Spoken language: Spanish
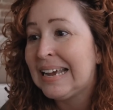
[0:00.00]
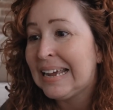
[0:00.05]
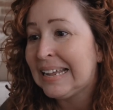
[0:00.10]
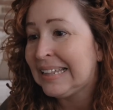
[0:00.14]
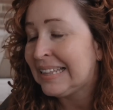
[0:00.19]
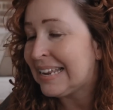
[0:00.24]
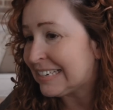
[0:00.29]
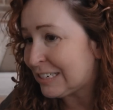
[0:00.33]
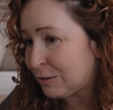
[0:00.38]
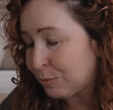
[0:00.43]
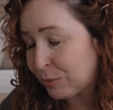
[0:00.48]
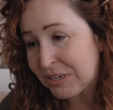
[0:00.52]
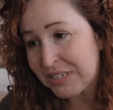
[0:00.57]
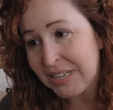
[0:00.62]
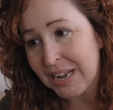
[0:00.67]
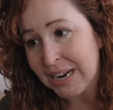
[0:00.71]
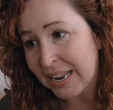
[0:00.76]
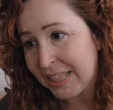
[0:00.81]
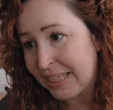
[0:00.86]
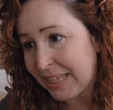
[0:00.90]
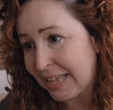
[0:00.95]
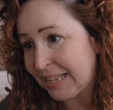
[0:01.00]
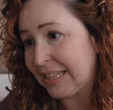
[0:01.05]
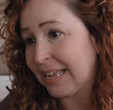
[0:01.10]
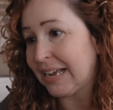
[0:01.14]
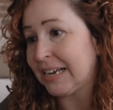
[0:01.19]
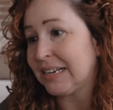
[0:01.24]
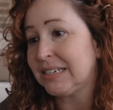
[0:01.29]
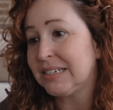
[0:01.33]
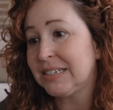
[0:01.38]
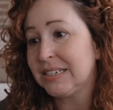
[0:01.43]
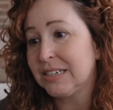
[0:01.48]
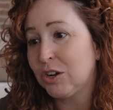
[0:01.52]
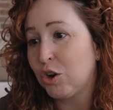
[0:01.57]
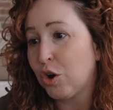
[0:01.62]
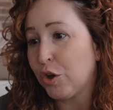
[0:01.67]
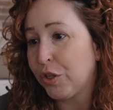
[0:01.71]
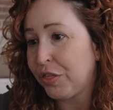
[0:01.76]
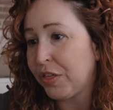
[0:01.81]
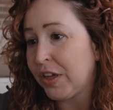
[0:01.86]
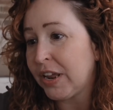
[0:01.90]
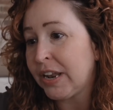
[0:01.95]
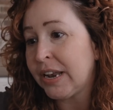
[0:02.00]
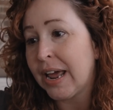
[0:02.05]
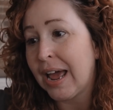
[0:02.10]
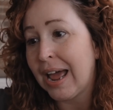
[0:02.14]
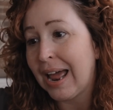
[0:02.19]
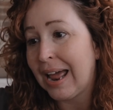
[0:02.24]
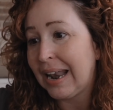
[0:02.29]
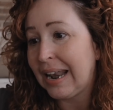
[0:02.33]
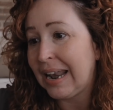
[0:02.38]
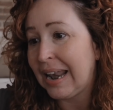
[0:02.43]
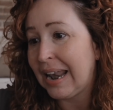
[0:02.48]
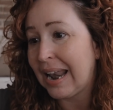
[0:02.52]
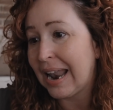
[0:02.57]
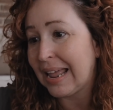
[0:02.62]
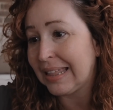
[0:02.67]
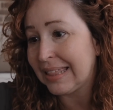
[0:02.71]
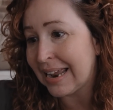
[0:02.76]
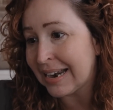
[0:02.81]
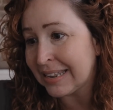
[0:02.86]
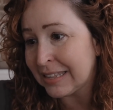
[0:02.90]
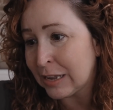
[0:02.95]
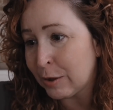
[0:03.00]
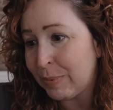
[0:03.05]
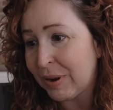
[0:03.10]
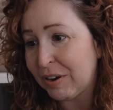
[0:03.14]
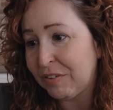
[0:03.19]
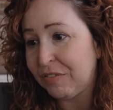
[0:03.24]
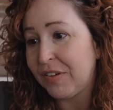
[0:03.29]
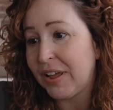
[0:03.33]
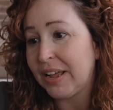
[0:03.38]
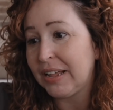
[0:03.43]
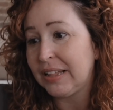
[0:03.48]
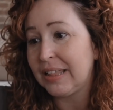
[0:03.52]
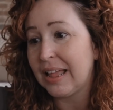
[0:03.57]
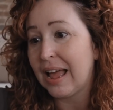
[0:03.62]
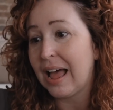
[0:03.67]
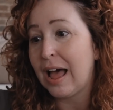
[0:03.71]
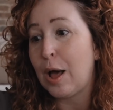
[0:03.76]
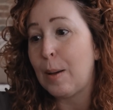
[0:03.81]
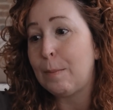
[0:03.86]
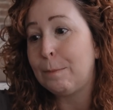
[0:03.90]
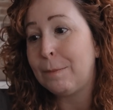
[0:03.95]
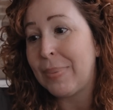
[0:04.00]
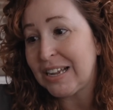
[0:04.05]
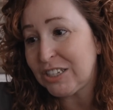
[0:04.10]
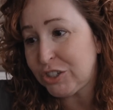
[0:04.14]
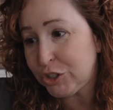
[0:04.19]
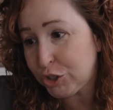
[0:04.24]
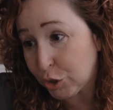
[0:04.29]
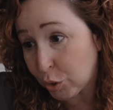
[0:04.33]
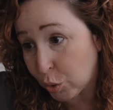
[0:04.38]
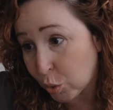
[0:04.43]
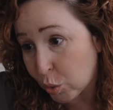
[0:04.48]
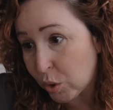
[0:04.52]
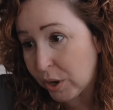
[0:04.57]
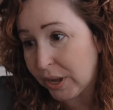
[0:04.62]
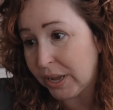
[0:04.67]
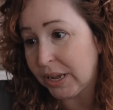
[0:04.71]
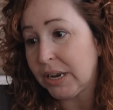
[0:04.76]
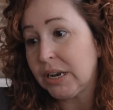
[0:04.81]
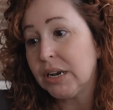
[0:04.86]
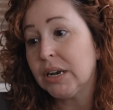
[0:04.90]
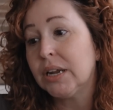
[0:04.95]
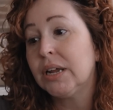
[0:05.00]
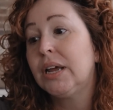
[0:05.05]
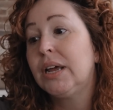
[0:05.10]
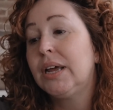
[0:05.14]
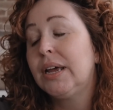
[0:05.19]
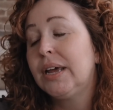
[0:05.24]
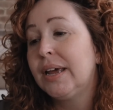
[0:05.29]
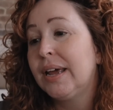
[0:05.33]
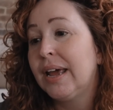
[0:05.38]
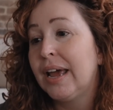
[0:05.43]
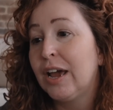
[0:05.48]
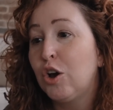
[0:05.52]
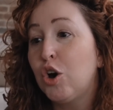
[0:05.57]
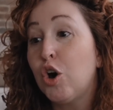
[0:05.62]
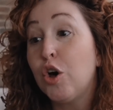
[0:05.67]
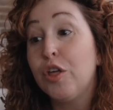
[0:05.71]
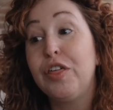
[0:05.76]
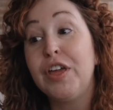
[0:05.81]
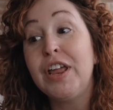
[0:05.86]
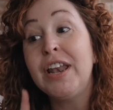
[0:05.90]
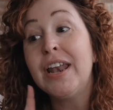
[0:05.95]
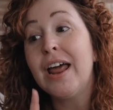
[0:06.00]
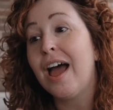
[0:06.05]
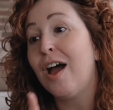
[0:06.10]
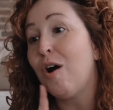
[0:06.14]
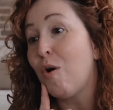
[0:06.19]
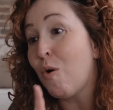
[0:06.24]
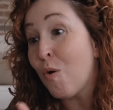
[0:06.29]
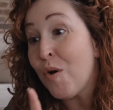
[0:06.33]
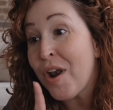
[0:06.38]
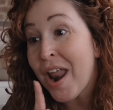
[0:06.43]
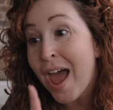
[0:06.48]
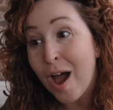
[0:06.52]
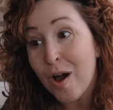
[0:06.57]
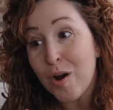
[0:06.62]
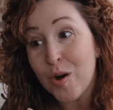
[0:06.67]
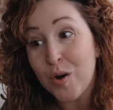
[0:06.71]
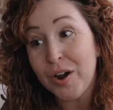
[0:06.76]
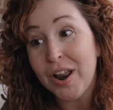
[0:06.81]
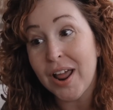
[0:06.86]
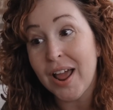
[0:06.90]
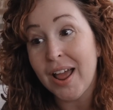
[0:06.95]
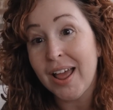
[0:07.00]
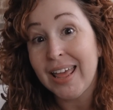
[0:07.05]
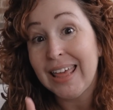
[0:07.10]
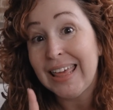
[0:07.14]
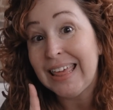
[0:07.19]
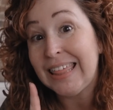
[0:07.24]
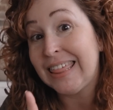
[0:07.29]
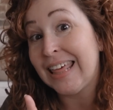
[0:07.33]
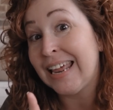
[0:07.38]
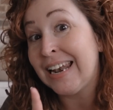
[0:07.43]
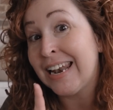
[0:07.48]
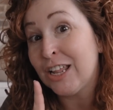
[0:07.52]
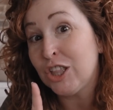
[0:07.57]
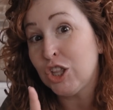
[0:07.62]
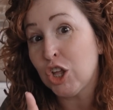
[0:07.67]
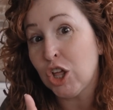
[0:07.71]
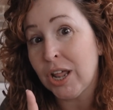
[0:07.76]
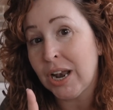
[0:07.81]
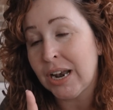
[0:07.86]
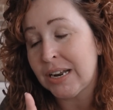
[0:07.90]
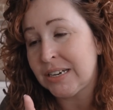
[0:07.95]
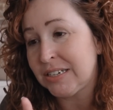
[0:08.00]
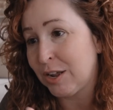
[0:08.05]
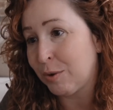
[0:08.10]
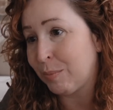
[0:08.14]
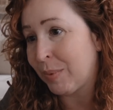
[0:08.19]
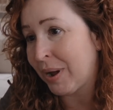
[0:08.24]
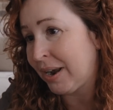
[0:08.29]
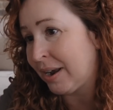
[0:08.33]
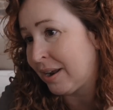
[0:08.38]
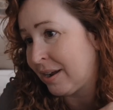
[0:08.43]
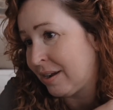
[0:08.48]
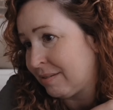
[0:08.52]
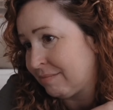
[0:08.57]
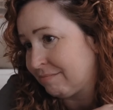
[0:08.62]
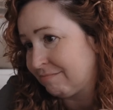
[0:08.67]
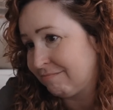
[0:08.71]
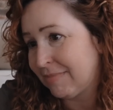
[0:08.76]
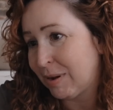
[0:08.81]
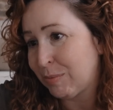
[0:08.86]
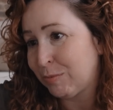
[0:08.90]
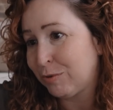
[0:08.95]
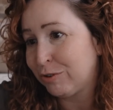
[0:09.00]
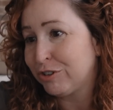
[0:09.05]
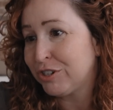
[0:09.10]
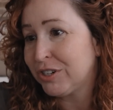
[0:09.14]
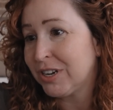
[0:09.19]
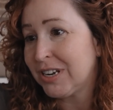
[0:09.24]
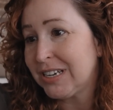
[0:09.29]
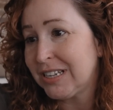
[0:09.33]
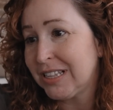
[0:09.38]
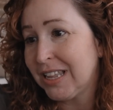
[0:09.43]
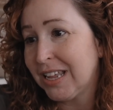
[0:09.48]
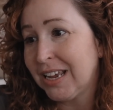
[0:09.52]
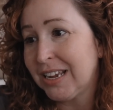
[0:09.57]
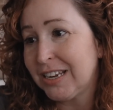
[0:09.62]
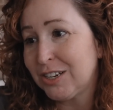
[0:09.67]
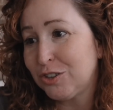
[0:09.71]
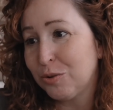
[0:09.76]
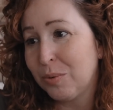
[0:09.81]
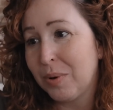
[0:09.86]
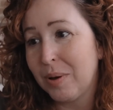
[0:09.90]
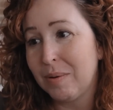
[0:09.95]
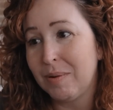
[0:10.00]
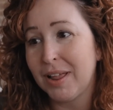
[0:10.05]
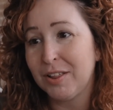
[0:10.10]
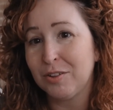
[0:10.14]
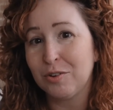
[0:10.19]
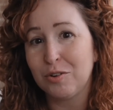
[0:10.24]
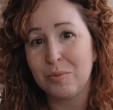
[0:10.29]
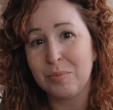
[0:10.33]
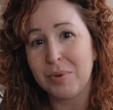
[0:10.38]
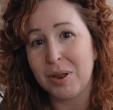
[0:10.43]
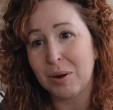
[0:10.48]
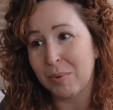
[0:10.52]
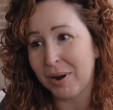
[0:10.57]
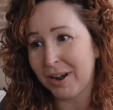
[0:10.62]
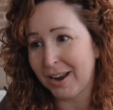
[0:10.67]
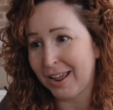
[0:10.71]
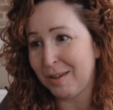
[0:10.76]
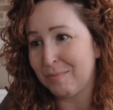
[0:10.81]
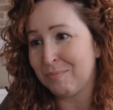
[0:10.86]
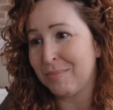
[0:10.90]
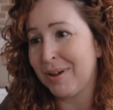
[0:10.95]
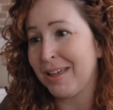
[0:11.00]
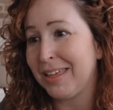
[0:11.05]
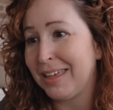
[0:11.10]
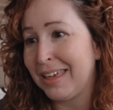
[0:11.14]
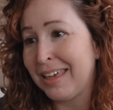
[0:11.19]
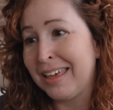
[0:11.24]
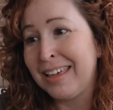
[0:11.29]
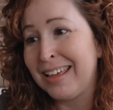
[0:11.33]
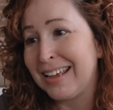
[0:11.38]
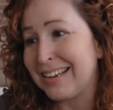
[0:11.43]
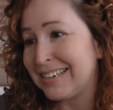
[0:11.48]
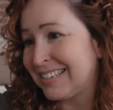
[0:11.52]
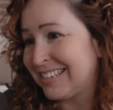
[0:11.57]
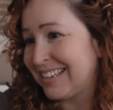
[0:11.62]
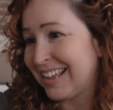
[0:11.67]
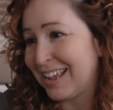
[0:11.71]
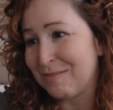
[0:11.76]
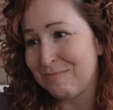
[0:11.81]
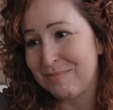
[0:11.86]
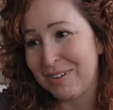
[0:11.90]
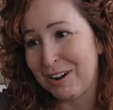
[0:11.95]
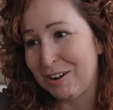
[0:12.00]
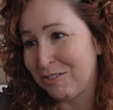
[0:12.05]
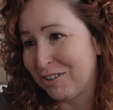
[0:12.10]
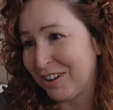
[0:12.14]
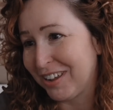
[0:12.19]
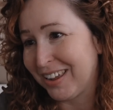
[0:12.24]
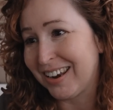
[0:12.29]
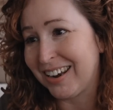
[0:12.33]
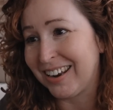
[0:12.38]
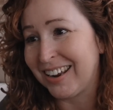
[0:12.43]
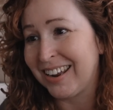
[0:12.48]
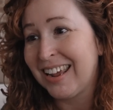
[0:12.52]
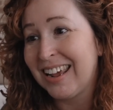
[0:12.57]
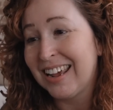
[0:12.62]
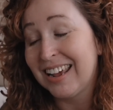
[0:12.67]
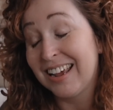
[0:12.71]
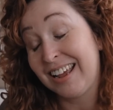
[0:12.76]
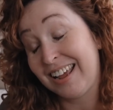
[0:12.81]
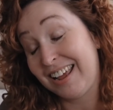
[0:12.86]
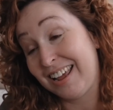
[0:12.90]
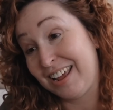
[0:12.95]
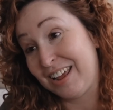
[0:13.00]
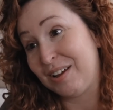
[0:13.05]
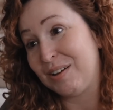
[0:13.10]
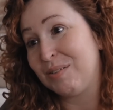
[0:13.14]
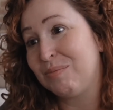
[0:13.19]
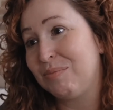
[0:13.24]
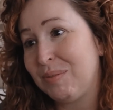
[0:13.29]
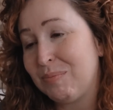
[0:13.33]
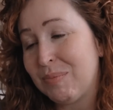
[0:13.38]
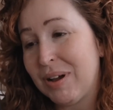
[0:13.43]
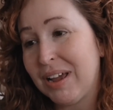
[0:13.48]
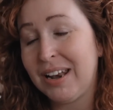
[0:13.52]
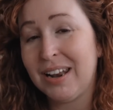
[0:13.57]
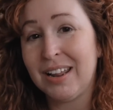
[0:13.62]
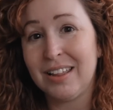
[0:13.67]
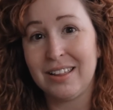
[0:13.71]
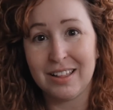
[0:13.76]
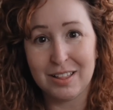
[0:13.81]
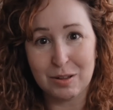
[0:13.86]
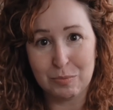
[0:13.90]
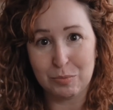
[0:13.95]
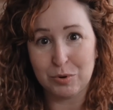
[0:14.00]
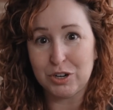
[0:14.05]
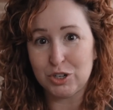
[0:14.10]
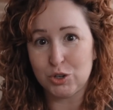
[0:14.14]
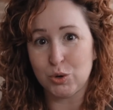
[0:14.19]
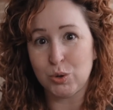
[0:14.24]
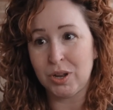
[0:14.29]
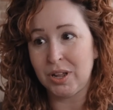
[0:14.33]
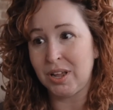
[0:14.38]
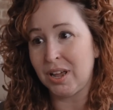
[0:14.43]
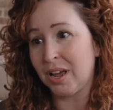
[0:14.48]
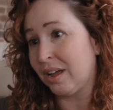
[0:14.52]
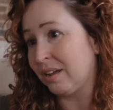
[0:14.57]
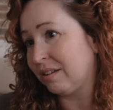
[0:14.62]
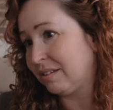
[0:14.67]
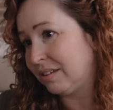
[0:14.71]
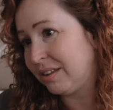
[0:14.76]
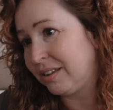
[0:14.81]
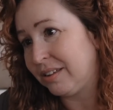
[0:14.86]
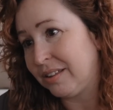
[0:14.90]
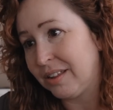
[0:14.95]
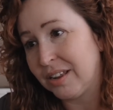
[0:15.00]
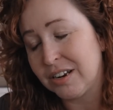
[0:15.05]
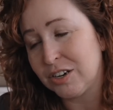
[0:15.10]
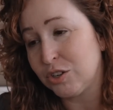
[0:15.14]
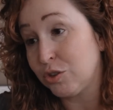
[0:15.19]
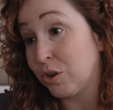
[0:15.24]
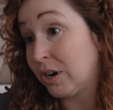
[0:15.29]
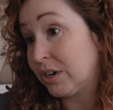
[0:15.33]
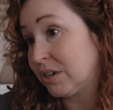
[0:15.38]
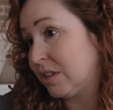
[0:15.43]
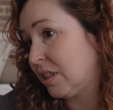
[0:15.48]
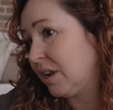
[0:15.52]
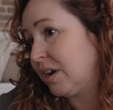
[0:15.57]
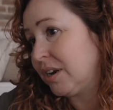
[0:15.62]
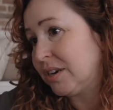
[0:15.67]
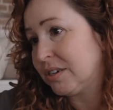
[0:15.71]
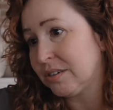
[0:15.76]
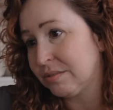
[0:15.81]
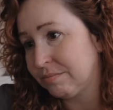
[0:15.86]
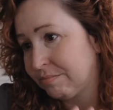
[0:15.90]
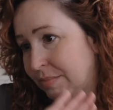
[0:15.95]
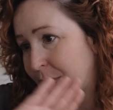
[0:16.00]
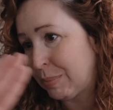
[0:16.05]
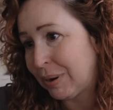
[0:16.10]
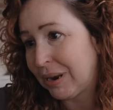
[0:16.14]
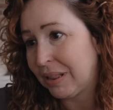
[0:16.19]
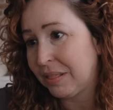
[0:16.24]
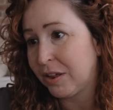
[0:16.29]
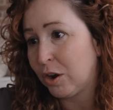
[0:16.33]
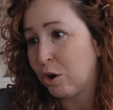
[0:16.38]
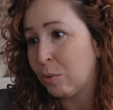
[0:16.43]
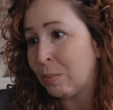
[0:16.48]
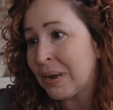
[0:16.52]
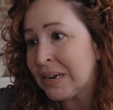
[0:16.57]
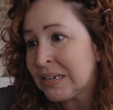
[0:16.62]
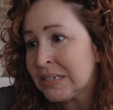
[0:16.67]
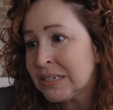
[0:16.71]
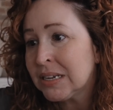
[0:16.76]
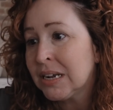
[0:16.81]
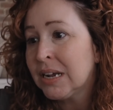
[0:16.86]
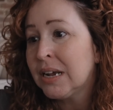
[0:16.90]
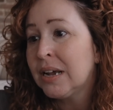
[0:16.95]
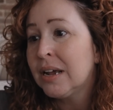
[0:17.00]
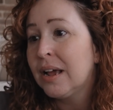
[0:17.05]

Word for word: Después de recetas, cocina, la tarta perfecta, batch cooking, Cocina una hora y cena toda la semana. Vamos, este estuve hablando con mi hermana Emma y, este Emma lo quiere. Eh, imagínate, te pones un día y tienes todas las cenas. Me parece lo más.